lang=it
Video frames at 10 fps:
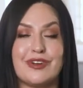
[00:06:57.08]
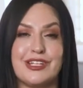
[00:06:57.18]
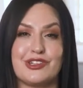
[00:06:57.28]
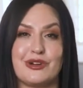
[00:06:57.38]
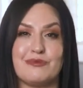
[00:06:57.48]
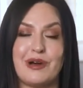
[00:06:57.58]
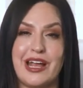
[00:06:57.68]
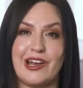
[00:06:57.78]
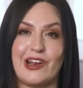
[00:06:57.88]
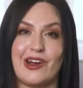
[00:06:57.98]
in modo da
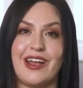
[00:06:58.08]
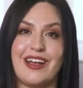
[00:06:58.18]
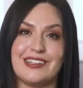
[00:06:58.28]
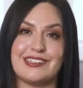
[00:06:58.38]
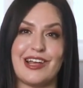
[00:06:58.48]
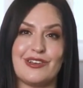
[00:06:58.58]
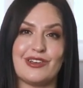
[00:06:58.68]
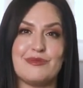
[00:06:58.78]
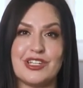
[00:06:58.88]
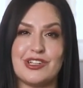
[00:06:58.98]
essere qualificati per
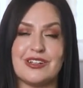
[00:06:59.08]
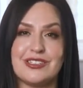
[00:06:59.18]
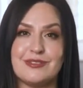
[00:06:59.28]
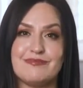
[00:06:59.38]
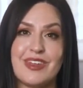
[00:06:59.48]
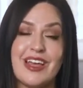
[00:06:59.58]
guadagnare le commissioni